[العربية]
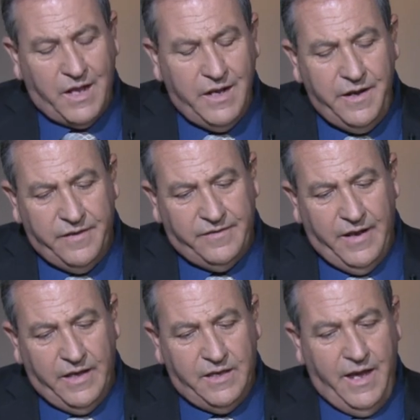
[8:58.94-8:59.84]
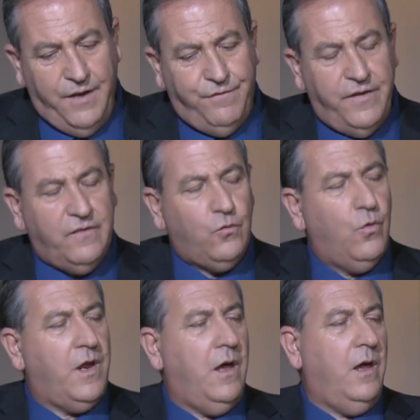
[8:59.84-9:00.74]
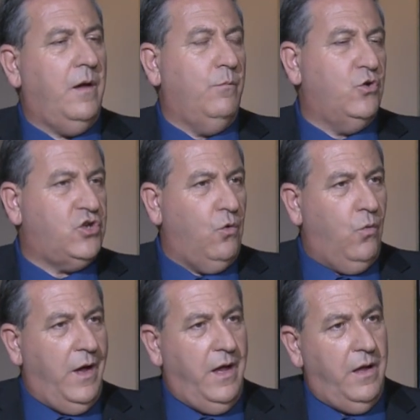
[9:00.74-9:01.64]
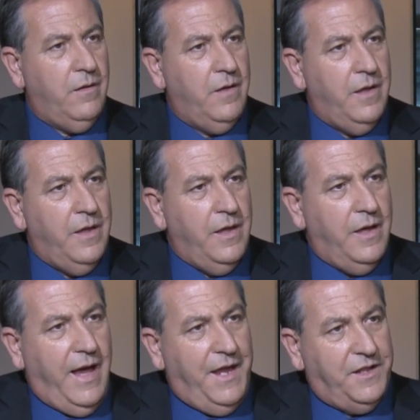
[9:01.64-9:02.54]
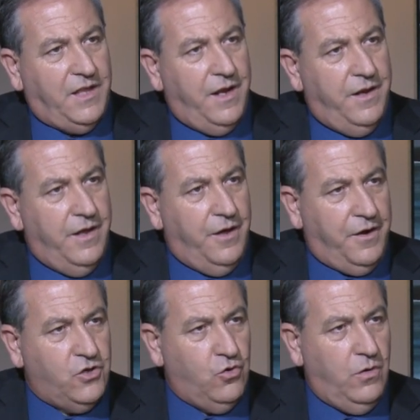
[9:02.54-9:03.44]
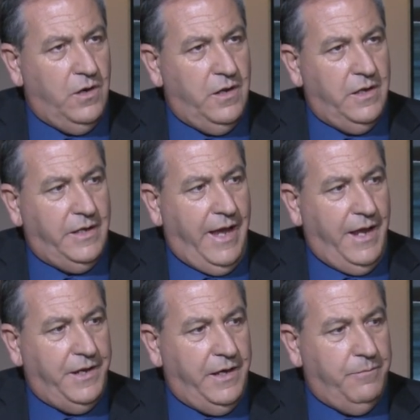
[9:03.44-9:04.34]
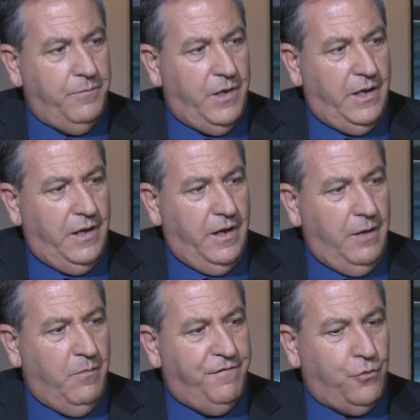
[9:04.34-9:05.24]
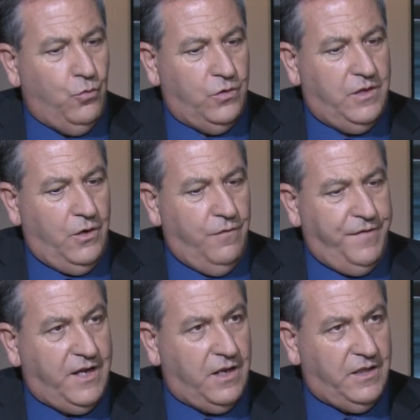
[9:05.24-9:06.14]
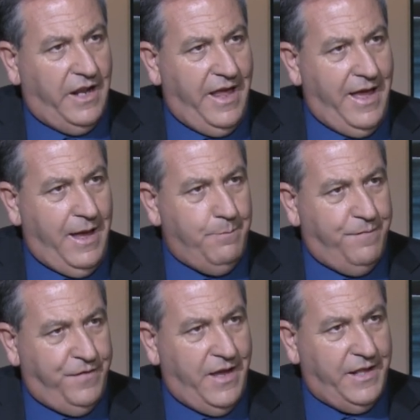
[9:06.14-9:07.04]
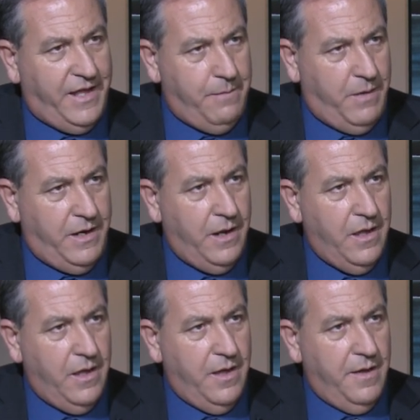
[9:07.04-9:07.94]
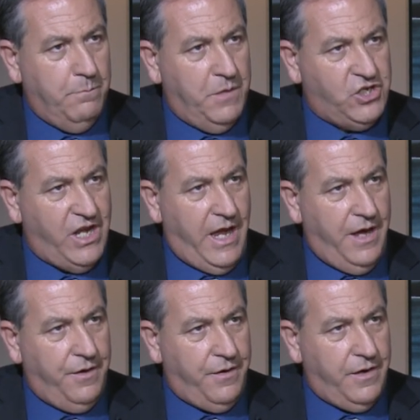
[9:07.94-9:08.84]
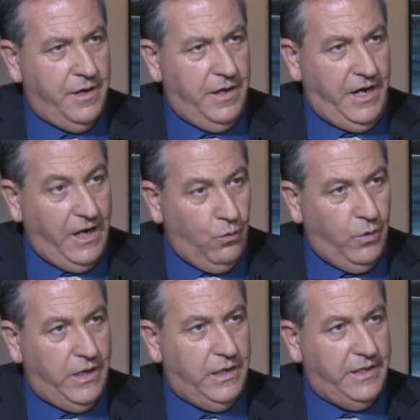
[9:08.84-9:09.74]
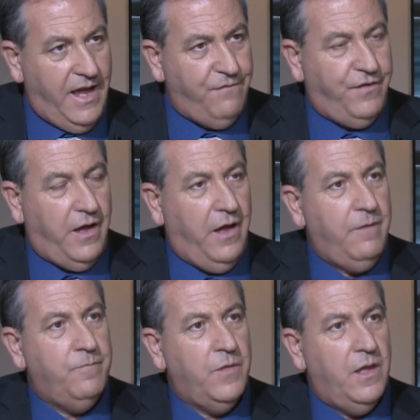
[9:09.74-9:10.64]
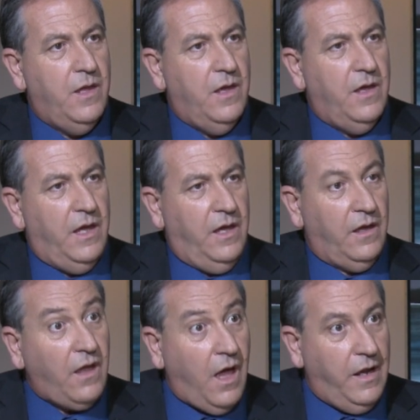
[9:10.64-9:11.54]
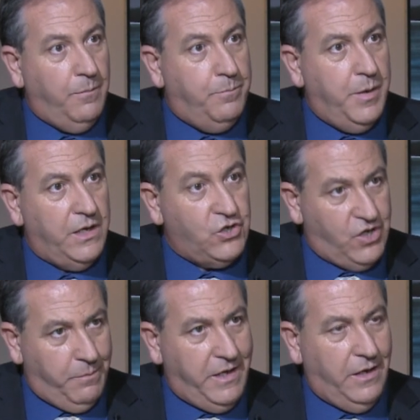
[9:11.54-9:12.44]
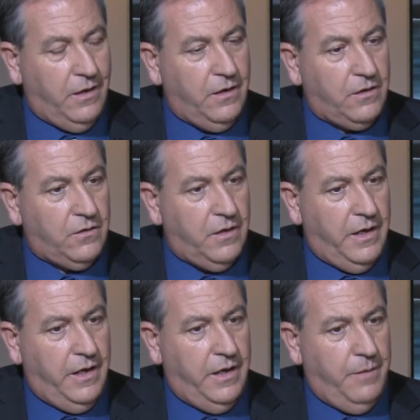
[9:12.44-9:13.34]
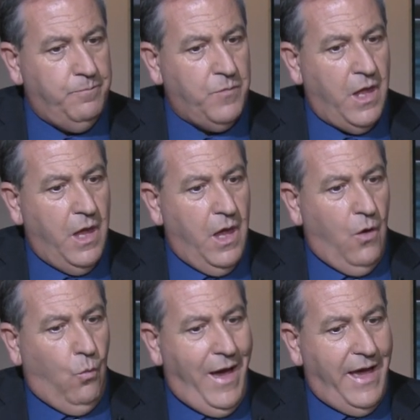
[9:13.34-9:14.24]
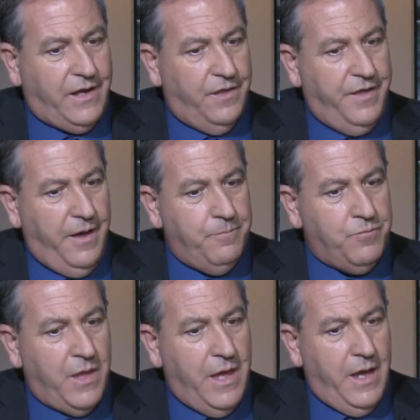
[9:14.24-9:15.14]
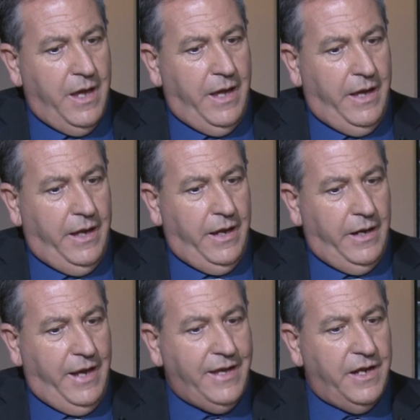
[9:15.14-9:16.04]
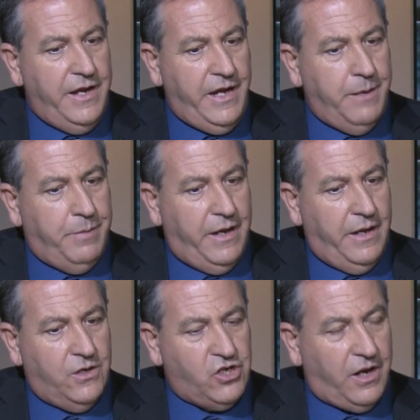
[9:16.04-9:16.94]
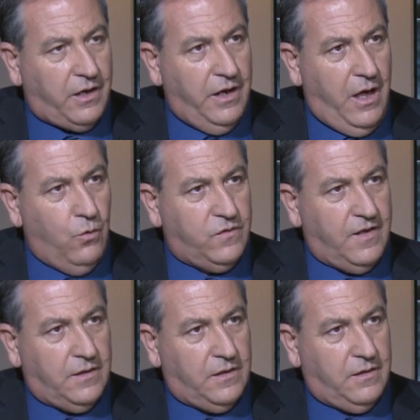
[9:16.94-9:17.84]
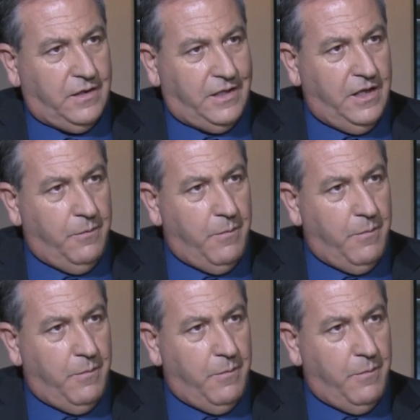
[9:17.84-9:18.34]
خليني أسألك يعني في صورة مشوهة عادة الرجل يعني المفروض أنه فكرة الآب فيها دايما مشاعر حلوة دافئة آه، قلب جميل آه، وهكذا لكن احنا بالشرق الاوسط كثير